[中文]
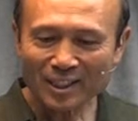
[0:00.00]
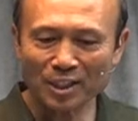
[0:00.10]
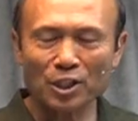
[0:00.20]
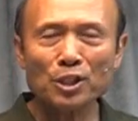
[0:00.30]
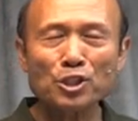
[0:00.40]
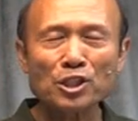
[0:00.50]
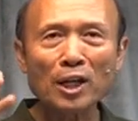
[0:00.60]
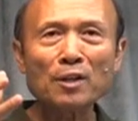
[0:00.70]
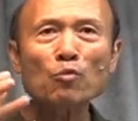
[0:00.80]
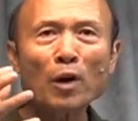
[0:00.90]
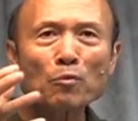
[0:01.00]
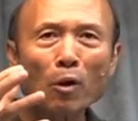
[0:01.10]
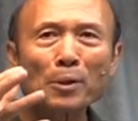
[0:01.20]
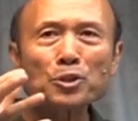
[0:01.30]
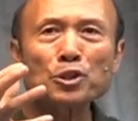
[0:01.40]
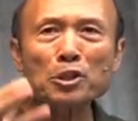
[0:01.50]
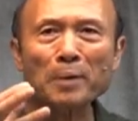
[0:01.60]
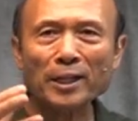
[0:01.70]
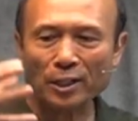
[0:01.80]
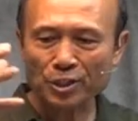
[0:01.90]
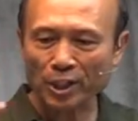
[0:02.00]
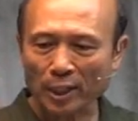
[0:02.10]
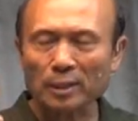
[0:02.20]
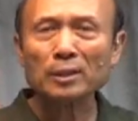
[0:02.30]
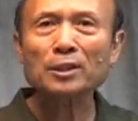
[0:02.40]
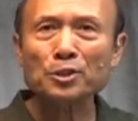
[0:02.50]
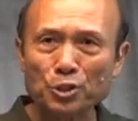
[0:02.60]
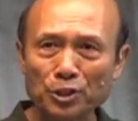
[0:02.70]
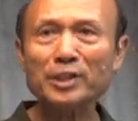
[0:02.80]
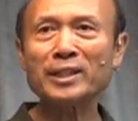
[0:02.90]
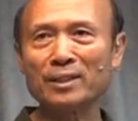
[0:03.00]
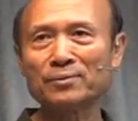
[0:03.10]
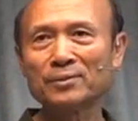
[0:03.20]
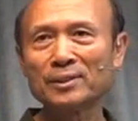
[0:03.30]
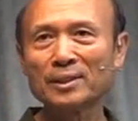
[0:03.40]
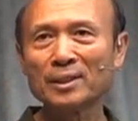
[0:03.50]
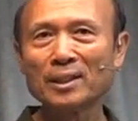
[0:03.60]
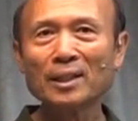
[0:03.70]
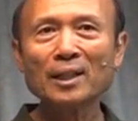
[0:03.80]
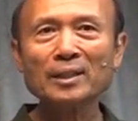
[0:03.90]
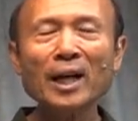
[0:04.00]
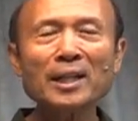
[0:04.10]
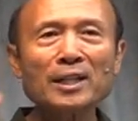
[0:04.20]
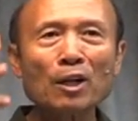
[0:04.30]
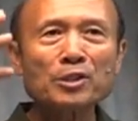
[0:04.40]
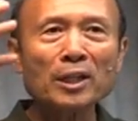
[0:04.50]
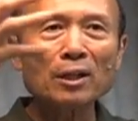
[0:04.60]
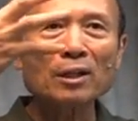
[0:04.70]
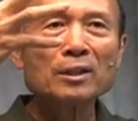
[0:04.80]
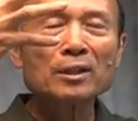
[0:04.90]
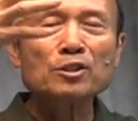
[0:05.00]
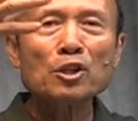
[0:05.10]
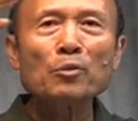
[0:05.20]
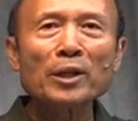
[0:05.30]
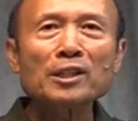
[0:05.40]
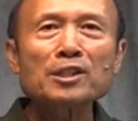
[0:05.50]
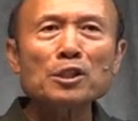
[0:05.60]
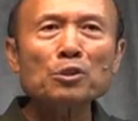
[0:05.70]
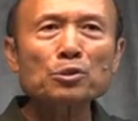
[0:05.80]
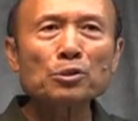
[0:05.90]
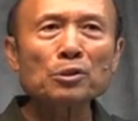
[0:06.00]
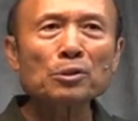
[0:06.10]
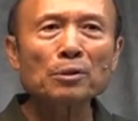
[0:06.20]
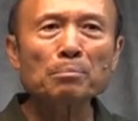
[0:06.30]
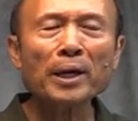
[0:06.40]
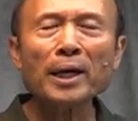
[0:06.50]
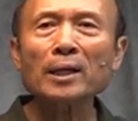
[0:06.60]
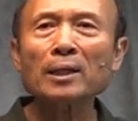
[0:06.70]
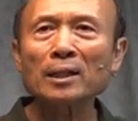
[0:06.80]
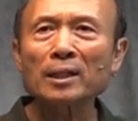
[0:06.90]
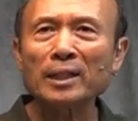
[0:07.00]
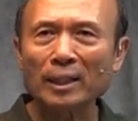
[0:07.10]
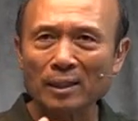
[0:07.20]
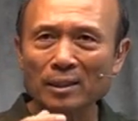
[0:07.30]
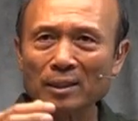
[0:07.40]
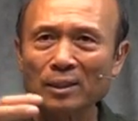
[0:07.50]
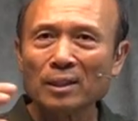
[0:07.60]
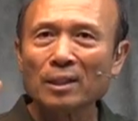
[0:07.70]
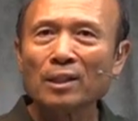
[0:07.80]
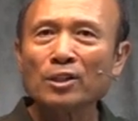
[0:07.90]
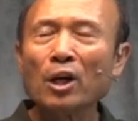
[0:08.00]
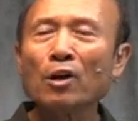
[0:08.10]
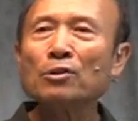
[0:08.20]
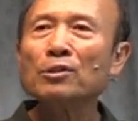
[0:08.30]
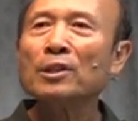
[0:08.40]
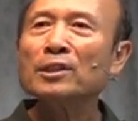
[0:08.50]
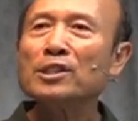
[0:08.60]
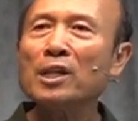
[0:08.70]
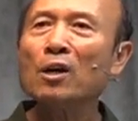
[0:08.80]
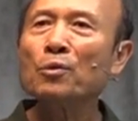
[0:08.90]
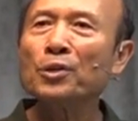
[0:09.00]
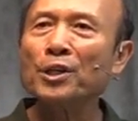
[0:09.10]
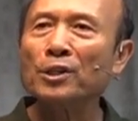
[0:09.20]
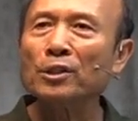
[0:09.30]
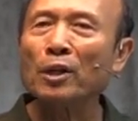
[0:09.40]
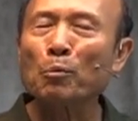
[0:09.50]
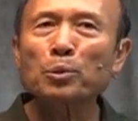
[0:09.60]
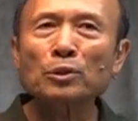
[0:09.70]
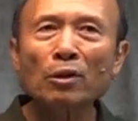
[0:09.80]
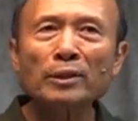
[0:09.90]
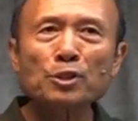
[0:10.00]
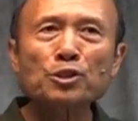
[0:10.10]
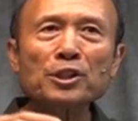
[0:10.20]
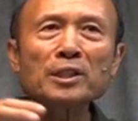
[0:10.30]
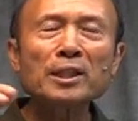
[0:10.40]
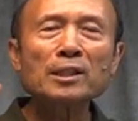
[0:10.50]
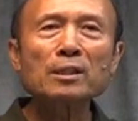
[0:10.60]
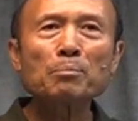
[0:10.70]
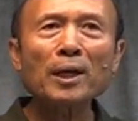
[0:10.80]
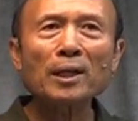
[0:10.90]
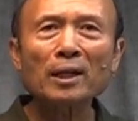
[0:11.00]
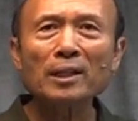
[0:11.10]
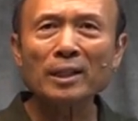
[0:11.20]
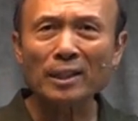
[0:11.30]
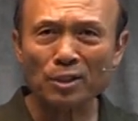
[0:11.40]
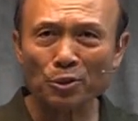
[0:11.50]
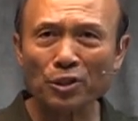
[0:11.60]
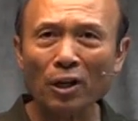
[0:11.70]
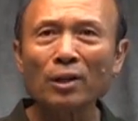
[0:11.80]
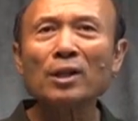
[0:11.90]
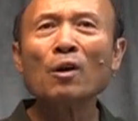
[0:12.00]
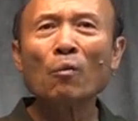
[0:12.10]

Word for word: 这是神为我们预备的人和群体。当你有这个周围的基督徒配合你，有教会有不同的群体配合你，你就说：